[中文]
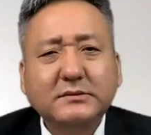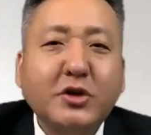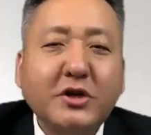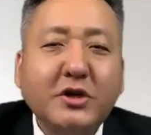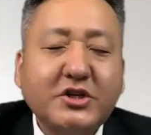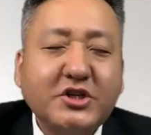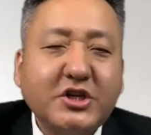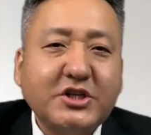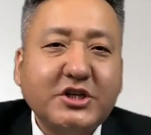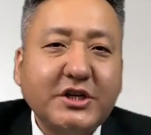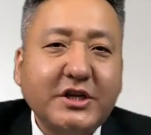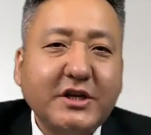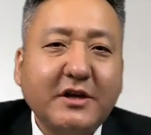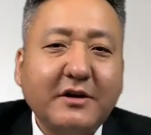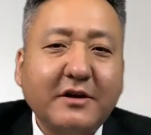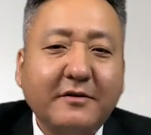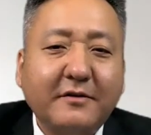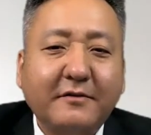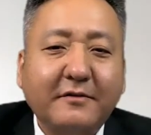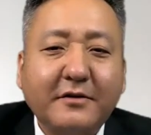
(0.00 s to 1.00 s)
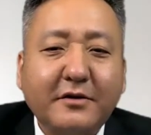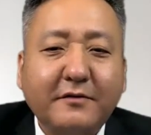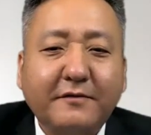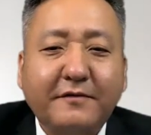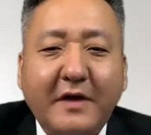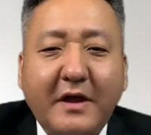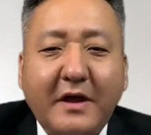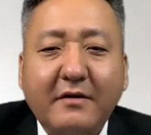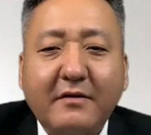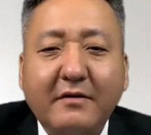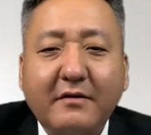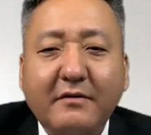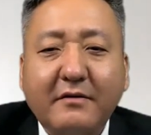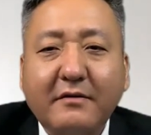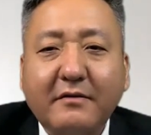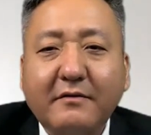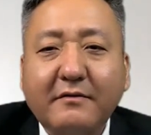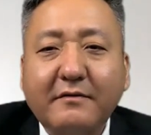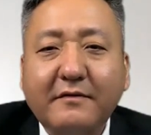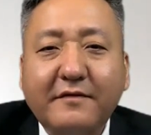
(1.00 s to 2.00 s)
是说，这是一个非常荒谬的一个
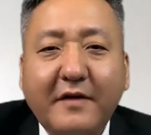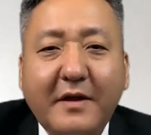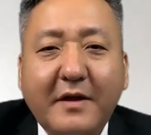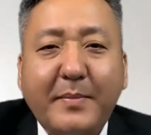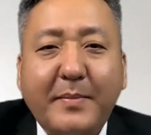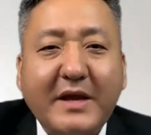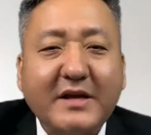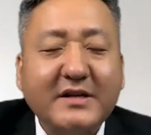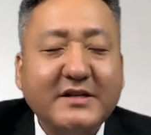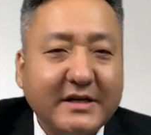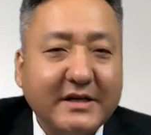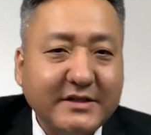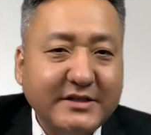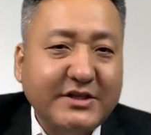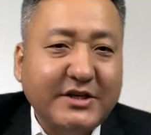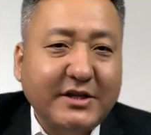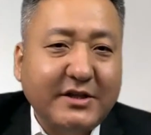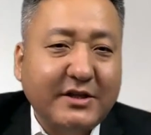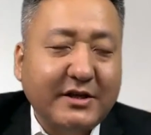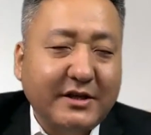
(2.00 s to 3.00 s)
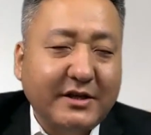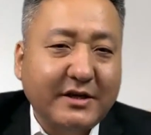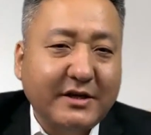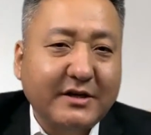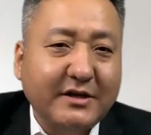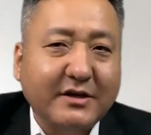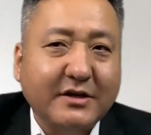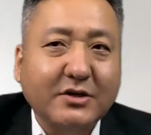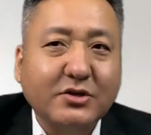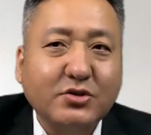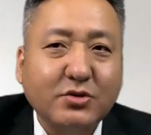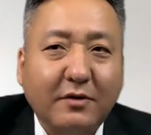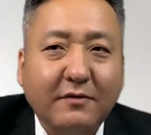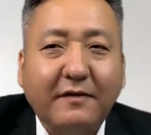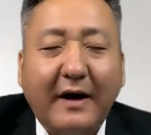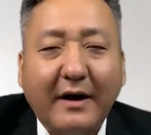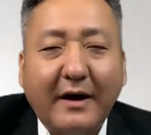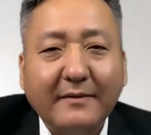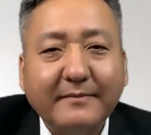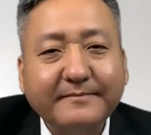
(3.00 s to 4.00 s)
想法，违背人性的一个说
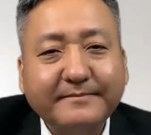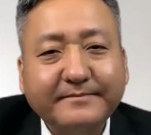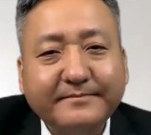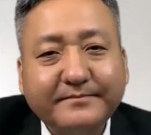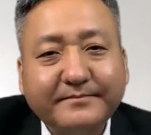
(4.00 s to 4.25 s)
法。